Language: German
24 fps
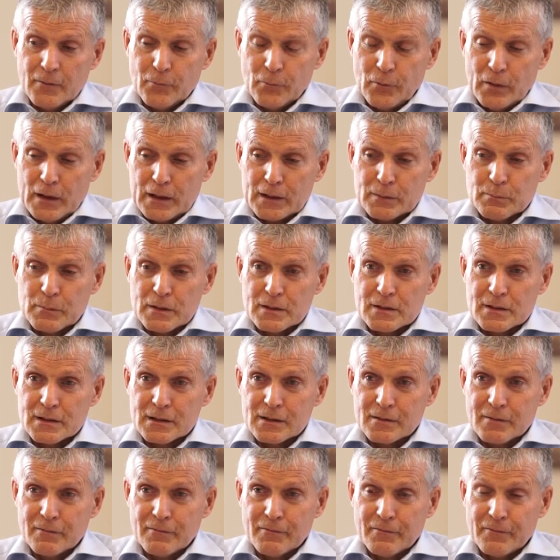fragt man
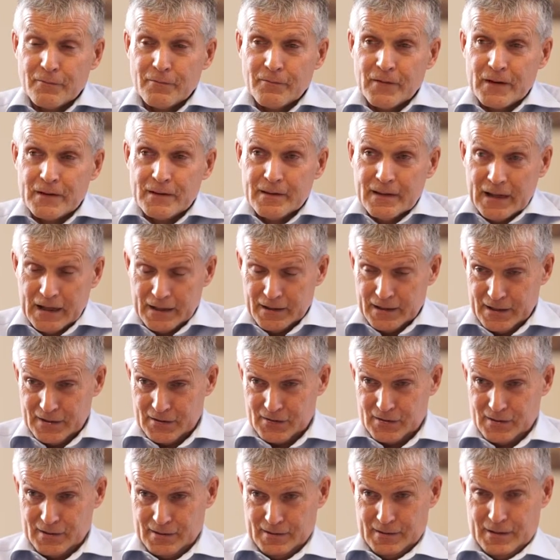sich, wenn der
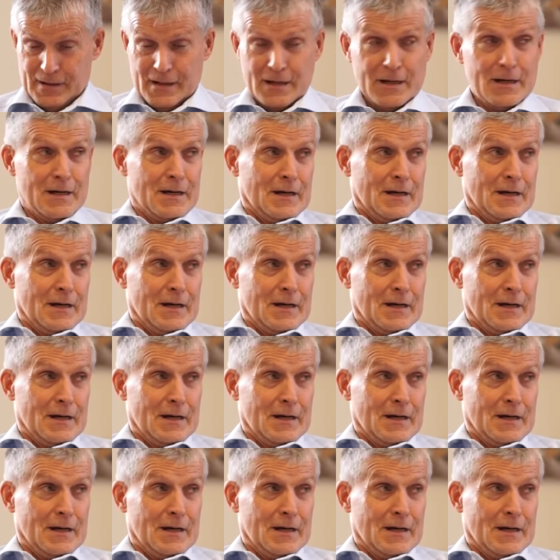nächste